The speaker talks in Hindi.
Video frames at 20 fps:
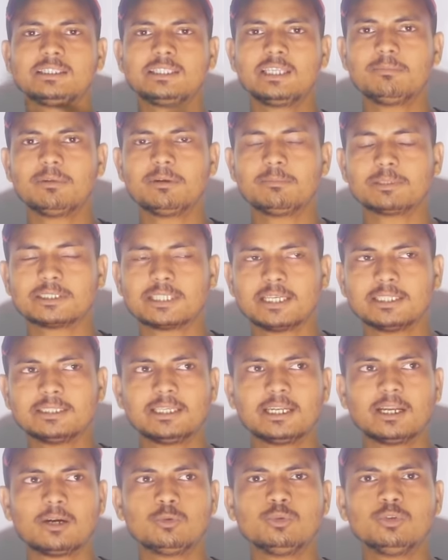ये मैं बता
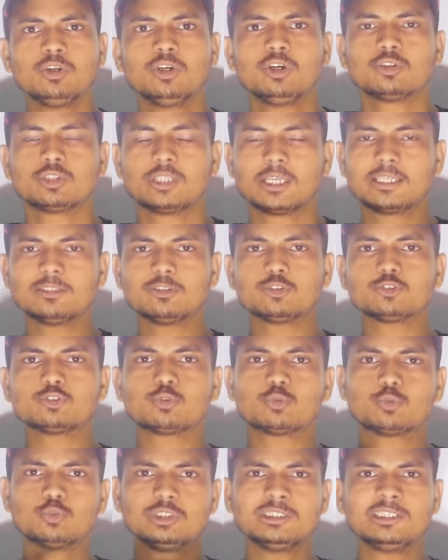दे रहा हूँ देखिए
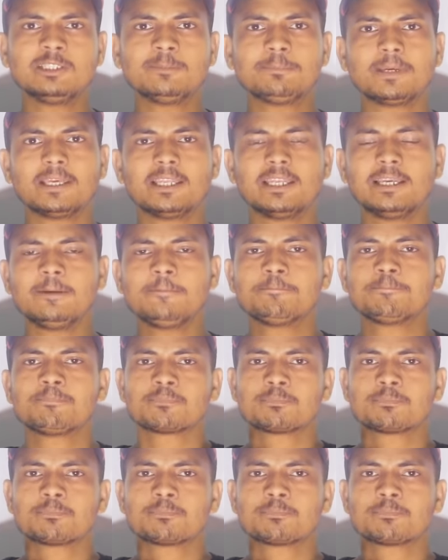दोस्तों कुछ दिन पहले